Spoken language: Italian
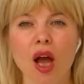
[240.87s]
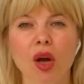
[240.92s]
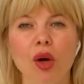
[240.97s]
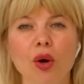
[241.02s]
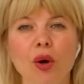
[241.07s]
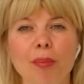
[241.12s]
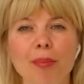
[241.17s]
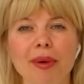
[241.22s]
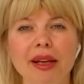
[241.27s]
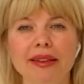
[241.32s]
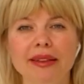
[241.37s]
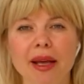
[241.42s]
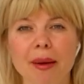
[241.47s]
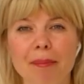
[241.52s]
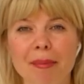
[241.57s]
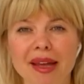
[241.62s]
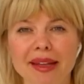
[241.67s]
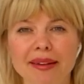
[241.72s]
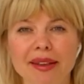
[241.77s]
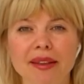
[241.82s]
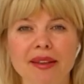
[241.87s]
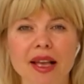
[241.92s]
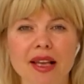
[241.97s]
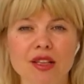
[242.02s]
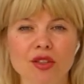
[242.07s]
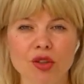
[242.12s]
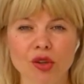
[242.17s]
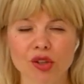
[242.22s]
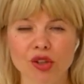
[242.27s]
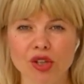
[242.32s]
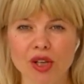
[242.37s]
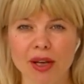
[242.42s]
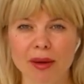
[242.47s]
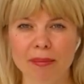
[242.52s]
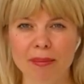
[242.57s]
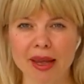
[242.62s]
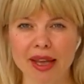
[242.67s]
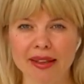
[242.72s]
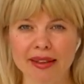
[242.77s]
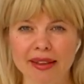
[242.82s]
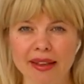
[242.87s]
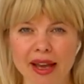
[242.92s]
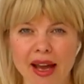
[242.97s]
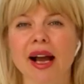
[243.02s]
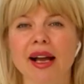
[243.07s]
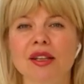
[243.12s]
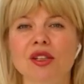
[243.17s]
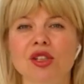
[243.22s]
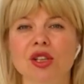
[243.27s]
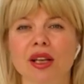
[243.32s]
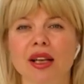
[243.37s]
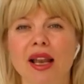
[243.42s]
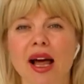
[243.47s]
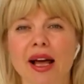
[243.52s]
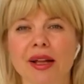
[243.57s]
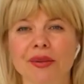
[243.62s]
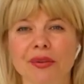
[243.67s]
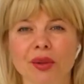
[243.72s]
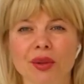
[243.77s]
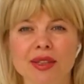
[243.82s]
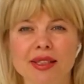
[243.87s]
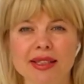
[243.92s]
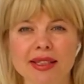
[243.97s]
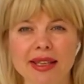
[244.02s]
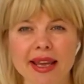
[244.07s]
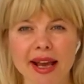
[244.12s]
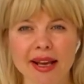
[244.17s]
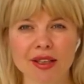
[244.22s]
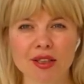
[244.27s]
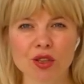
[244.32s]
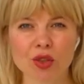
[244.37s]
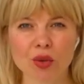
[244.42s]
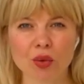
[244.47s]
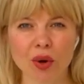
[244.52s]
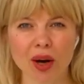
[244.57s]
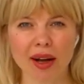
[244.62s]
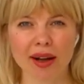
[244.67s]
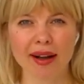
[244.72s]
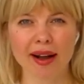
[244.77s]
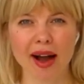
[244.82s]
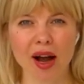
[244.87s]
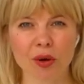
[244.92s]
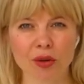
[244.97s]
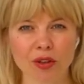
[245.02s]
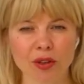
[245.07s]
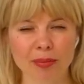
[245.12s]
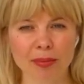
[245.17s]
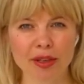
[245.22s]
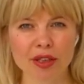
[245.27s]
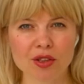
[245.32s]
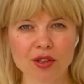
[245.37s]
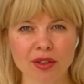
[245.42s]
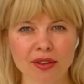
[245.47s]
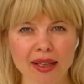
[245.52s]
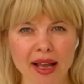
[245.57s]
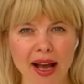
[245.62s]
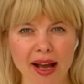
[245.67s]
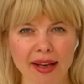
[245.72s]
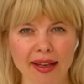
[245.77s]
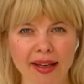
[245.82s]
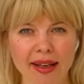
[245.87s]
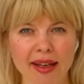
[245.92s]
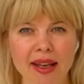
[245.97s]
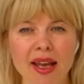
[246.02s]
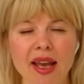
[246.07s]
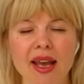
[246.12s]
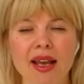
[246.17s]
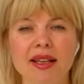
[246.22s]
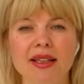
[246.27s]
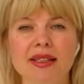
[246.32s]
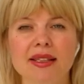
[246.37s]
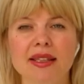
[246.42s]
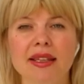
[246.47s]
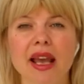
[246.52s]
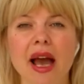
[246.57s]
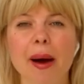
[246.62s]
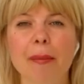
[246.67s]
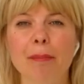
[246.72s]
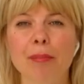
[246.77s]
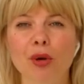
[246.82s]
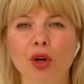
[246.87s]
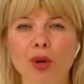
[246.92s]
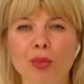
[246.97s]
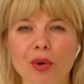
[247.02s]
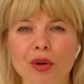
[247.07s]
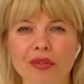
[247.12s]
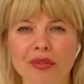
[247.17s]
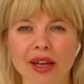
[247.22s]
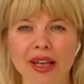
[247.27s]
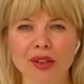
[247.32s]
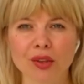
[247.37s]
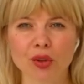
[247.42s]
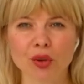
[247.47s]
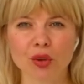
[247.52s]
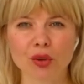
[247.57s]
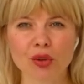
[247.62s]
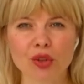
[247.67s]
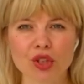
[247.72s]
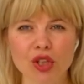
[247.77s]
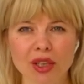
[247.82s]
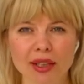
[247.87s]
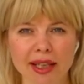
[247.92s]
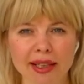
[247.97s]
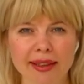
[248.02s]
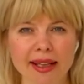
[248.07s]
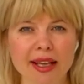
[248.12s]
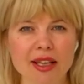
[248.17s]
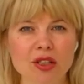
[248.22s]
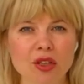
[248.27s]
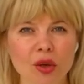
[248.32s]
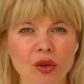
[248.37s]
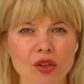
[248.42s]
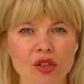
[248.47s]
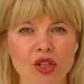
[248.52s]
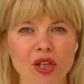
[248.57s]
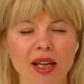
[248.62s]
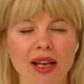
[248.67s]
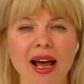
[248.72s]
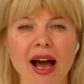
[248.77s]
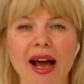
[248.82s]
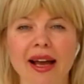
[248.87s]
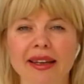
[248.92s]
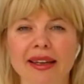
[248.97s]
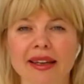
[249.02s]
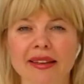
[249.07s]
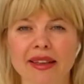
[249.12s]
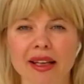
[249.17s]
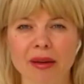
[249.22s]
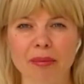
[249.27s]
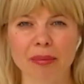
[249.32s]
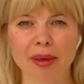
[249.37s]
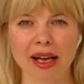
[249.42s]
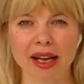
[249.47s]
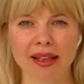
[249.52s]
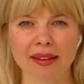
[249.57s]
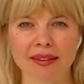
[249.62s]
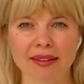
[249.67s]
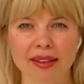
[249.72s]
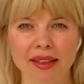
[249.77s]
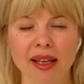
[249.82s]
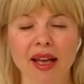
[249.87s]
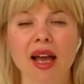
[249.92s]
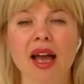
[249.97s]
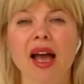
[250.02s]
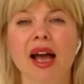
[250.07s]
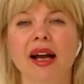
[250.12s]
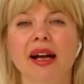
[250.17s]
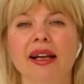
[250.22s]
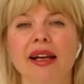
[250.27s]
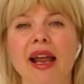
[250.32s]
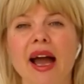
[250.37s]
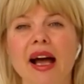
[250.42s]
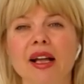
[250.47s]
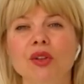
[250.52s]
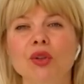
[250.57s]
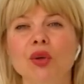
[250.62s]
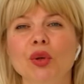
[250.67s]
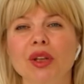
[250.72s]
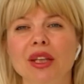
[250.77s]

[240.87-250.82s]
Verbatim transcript: completamente dai social media, cancellando sia il suo account personale sia promuovendo l'uscita dai social anche del brand, creando